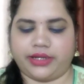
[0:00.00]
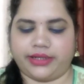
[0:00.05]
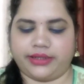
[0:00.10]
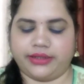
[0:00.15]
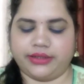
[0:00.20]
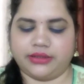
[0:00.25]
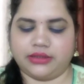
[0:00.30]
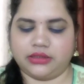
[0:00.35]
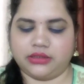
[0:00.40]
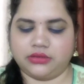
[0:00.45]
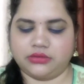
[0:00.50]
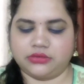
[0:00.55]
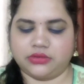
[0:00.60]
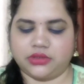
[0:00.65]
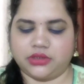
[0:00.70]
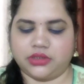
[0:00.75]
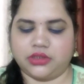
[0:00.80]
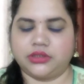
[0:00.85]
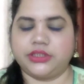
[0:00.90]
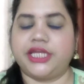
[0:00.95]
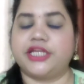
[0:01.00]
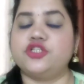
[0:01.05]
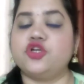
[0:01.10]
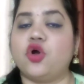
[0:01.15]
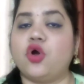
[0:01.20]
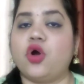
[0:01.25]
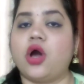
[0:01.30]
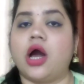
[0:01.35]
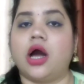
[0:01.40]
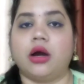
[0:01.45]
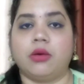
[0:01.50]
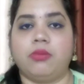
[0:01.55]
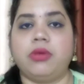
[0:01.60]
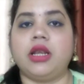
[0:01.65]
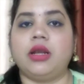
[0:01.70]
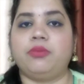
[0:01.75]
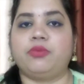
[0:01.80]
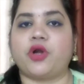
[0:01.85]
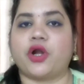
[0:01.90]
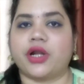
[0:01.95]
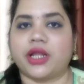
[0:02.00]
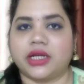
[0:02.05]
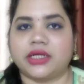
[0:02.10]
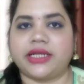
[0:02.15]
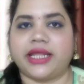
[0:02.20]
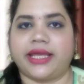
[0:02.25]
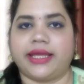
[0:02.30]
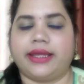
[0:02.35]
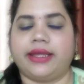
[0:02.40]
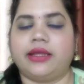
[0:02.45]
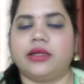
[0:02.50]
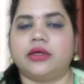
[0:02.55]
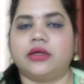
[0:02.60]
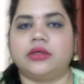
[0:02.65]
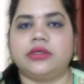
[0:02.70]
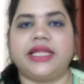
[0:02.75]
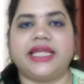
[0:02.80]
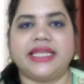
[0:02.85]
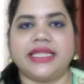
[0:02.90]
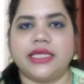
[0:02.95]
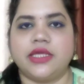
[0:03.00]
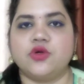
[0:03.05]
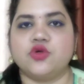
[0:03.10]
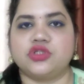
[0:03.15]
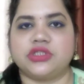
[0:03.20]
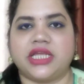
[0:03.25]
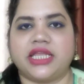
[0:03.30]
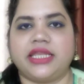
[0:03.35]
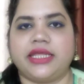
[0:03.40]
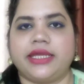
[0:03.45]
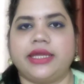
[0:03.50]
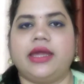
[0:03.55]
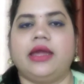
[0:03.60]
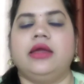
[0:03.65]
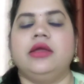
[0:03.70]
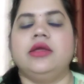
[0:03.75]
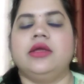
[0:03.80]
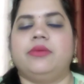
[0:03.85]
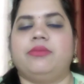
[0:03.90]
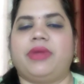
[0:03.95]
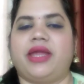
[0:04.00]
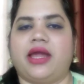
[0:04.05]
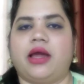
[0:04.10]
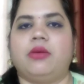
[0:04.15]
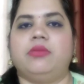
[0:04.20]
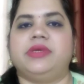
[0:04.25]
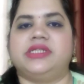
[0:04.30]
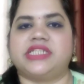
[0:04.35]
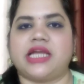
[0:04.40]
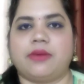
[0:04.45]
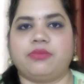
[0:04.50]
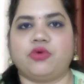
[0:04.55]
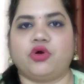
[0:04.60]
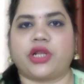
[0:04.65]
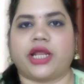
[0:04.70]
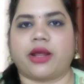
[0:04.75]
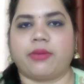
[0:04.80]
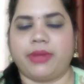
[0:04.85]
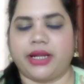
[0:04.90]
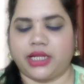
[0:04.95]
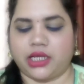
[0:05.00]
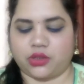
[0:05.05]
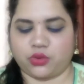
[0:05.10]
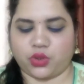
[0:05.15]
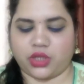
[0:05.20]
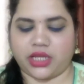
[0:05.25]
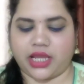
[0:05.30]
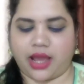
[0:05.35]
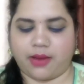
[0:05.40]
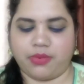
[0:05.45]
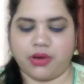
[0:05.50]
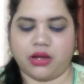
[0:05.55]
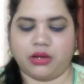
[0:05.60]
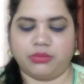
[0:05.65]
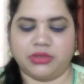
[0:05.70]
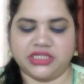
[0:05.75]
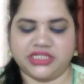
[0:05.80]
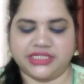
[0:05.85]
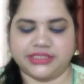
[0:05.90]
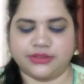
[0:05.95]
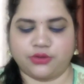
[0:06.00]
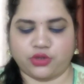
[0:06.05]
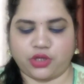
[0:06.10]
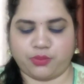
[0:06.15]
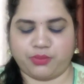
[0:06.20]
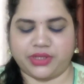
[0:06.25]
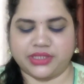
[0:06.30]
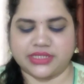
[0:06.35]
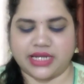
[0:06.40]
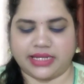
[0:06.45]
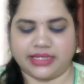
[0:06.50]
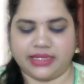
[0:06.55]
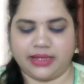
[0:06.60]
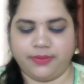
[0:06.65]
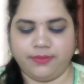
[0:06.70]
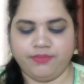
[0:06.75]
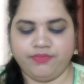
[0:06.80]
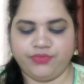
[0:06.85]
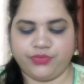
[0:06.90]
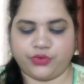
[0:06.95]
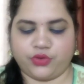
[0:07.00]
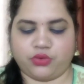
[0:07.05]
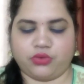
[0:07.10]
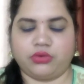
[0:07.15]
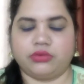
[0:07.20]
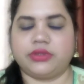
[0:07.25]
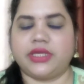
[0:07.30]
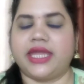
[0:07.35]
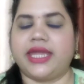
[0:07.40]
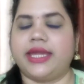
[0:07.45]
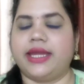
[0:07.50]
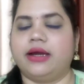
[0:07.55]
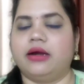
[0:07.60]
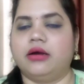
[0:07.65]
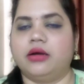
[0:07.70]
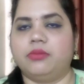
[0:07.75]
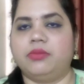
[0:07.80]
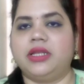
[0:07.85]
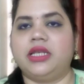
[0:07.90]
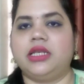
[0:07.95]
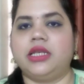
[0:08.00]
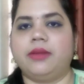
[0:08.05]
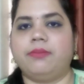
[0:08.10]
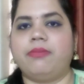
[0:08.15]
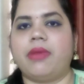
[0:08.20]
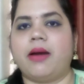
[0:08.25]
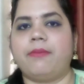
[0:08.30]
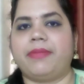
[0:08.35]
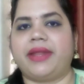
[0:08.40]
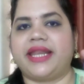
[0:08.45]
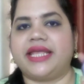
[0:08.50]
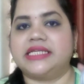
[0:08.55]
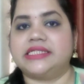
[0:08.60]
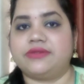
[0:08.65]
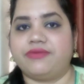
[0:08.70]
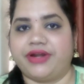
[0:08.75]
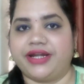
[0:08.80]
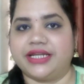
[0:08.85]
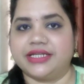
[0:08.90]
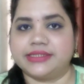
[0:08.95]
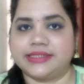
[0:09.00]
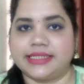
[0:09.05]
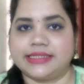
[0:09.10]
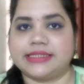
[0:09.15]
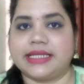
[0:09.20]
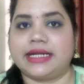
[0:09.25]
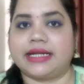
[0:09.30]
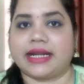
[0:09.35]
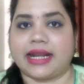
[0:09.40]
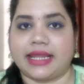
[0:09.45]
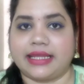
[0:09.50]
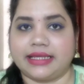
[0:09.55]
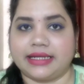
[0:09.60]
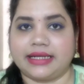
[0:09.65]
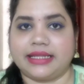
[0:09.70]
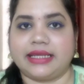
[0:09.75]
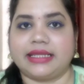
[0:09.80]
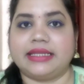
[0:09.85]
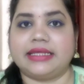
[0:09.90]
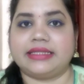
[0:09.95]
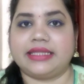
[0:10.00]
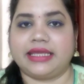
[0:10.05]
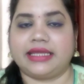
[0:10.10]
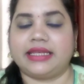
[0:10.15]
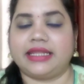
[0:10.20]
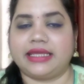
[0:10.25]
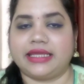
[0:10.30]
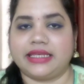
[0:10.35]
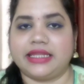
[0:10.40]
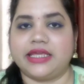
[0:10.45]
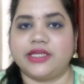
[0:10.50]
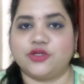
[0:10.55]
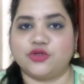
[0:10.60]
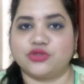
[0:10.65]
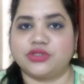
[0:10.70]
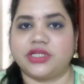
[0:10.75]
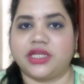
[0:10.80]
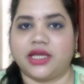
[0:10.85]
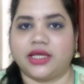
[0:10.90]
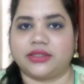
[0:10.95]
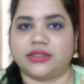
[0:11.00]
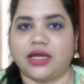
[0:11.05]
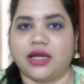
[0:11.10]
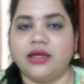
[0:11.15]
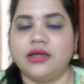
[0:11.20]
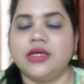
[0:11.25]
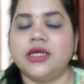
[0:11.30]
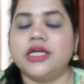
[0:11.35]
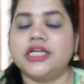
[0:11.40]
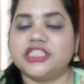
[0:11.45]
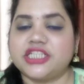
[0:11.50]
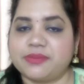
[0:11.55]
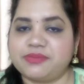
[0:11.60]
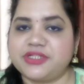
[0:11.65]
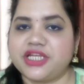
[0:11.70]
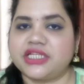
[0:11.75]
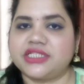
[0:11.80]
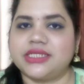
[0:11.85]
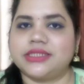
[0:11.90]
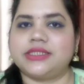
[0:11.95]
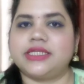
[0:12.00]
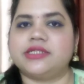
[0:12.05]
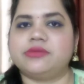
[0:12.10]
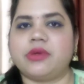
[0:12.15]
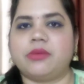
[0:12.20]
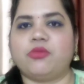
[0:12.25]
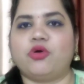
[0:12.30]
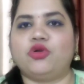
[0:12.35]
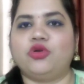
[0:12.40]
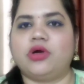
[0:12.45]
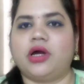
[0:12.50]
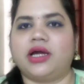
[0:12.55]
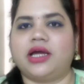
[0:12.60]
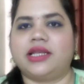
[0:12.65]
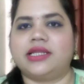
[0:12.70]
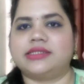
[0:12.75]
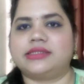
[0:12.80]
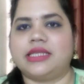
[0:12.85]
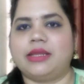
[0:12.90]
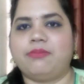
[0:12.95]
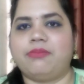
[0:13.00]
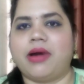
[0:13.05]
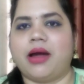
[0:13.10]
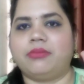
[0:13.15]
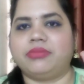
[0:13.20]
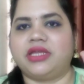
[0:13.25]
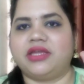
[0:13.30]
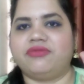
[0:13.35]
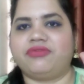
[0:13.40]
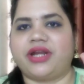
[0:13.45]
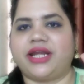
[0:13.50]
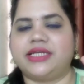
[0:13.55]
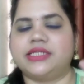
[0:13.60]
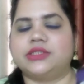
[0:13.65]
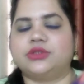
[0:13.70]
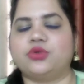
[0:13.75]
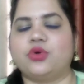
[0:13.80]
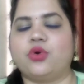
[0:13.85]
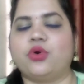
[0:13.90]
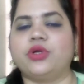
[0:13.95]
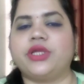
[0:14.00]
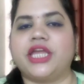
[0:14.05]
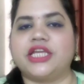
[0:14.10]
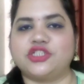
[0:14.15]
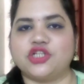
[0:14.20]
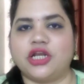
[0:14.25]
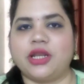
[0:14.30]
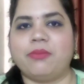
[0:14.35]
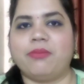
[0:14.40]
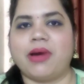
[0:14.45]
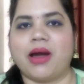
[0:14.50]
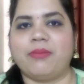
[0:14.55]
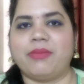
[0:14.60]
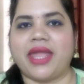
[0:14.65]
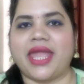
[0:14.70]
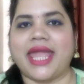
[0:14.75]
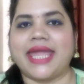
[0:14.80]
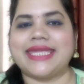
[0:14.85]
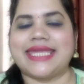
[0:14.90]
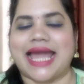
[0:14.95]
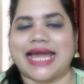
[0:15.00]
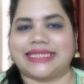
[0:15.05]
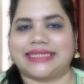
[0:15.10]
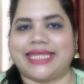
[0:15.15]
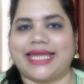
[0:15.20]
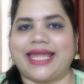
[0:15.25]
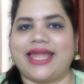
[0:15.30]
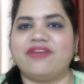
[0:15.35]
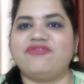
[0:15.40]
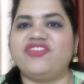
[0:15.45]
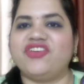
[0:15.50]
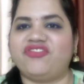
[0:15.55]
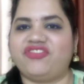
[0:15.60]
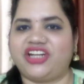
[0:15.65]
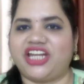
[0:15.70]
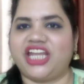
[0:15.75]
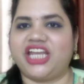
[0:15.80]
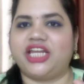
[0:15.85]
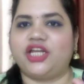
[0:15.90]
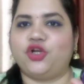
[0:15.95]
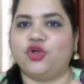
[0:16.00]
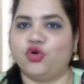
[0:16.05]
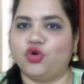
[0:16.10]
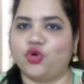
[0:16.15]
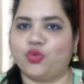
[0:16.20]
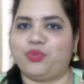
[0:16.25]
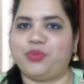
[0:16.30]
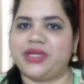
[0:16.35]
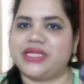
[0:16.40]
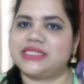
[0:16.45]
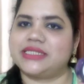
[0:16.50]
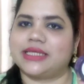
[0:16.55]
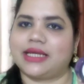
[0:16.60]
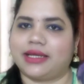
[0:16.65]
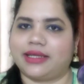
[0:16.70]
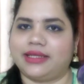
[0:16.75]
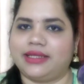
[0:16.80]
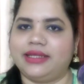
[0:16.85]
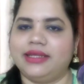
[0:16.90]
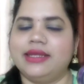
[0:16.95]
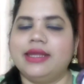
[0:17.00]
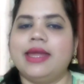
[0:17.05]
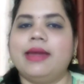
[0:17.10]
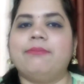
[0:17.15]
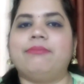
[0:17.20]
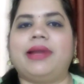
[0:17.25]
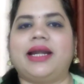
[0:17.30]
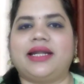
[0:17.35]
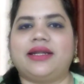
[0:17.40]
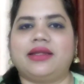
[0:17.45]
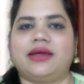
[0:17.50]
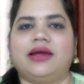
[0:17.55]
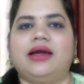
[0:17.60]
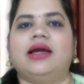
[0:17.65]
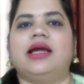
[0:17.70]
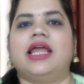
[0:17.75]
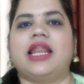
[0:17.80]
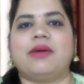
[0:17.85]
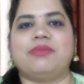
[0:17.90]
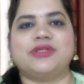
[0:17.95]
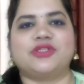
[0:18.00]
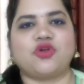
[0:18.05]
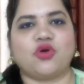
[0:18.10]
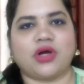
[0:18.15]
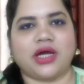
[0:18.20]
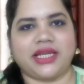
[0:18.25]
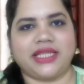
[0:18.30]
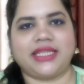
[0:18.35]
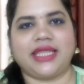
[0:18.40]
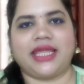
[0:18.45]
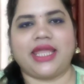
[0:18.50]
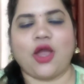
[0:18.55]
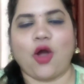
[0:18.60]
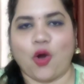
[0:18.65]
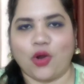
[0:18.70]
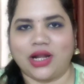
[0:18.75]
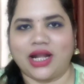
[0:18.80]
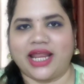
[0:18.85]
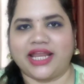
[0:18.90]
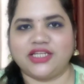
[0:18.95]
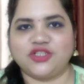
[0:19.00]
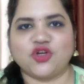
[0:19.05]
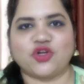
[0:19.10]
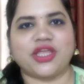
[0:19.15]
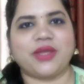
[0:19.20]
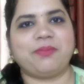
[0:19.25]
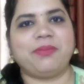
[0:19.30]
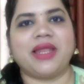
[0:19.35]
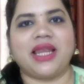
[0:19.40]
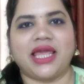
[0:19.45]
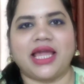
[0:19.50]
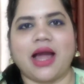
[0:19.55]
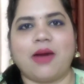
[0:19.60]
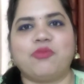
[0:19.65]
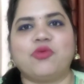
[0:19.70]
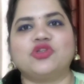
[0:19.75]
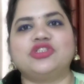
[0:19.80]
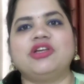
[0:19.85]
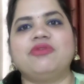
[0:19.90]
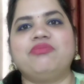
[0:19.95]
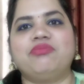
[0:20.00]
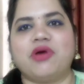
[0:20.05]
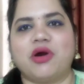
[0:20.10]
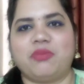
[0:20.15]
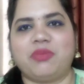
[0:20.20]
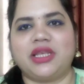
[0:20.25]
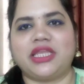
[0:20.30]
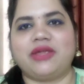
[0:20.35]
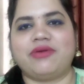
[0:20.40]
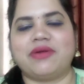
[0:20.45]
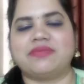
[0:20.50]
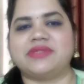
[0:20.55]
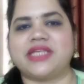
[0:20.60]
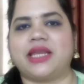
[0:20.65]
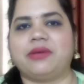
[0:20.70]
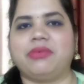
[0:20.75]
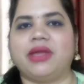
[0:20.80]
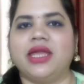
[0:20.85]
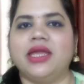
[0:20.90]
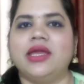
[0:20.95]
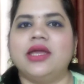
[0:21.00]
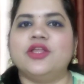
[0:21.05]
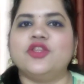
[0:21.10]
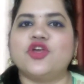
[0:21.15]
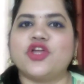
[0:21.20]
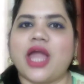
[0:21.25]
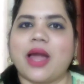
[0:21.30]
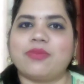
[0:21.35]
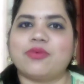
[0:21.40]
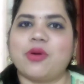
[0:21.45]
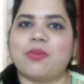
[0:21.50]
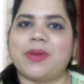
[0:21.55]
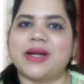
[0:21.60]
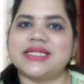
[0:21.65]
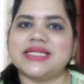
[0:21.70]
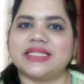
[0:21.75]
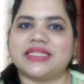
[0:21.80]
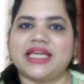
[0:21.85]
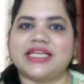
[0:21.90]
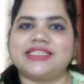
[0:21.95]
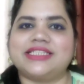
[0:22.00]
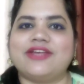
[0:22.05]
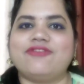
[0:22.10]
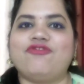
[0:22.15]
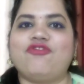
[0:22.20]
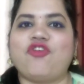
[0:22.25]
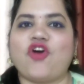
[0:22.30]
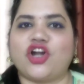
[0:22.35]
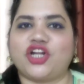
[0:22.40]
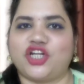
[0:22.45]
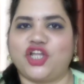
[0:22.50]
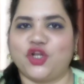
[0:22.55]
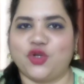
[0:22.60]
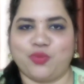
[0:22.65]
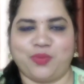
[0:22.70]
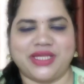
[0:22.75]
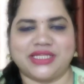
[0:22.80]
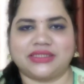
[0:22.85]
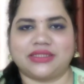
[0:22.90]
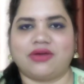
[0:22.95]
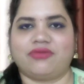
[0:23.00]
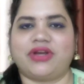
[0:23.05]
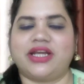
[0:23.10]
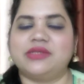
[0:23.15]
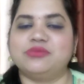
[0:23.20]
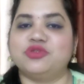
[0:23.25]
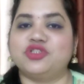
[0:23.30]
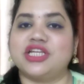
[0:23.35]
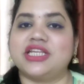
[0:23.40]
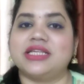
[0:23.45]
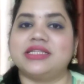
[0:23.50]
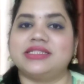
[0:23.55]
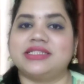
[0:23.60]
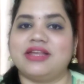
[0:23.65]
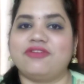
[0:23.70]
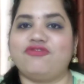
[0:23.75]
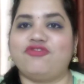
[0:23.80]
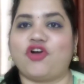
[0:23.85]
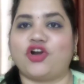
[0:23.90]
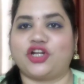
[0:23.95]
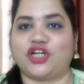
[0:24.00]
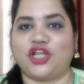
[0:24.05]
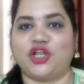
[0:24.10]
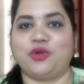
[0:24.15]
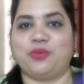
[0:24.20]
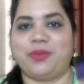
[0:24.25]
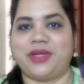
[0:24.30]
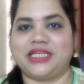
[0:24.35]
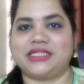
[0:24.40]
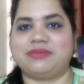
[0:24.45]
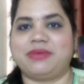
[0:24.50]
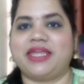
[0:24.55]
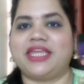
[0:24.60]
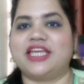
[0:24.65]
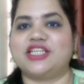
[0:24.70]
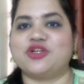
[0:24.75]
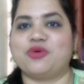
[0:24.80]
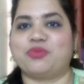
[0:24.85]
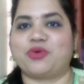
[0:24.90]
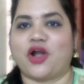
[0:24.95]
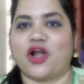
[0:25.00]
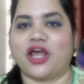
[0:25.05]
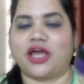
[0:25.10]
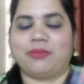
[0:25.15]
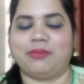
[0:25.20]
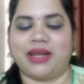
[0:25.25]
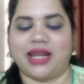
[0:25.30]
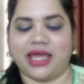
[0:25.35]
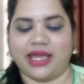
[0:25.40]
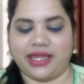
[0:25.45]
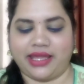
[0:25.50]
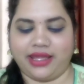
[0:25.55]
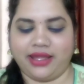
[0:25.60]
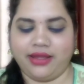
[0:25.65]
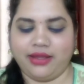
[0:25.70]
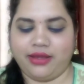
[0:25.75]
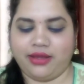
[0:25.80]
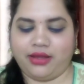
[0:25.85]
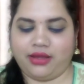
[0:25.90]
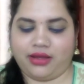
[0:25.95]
एंड uh, uh, ये जो हर्बल प्रोडक्ट है डेली uh, यूज के लिए मैं हमेशा आपको रेकमेंड करूंगी कि आप हर्बल चीज़ों के ऊपर जाइए तो ये हर्बल लिप बाम मैंने इस विंटर सीजन ट्राई करने के लिए देखने के लिए यूज़ किया था सबसे अच्छी चीज़ मैं बोलूँ अगर इस लिप बाम की फ्रेंड्स तो ये जो लिप बाम है ये आता है फिफ्टी टू रुपीज़ का ही बट अगर आप इसको खरीदेंगे ऑनलाइन जो कि मिलेगा आपको सिर्फ पर्पल की वेबसाइट पर तो ये आपको पड़ जाता है सिर्फ फोर्टी रुपीज़ का फ्रेंड मुझे सिर्फ फोर्टी रुपीज़ में ये जो प्रोडक्ट मिला है